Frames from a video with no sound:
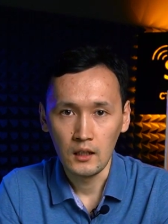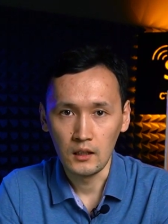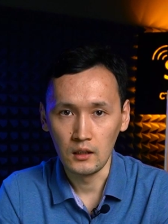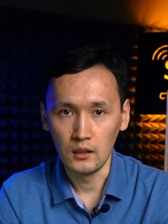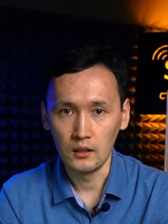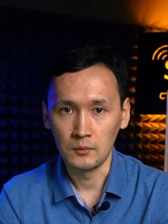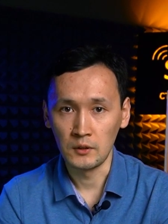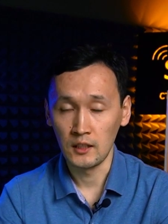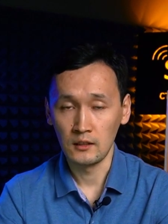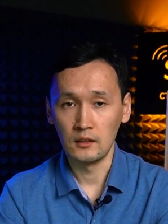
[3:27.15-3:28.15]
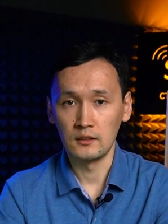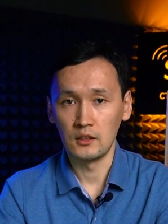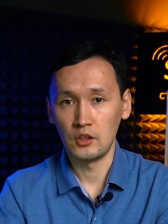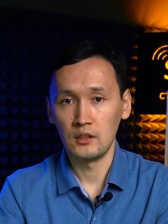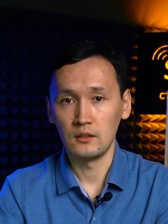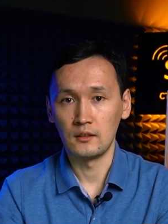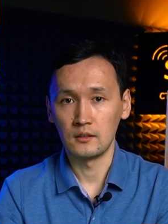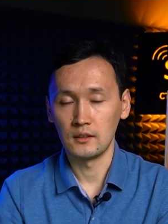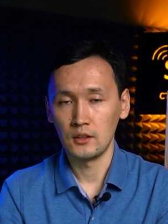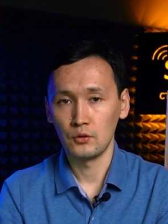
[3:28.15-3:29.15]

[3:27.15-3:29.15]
И смотря на это значение, надо сказать,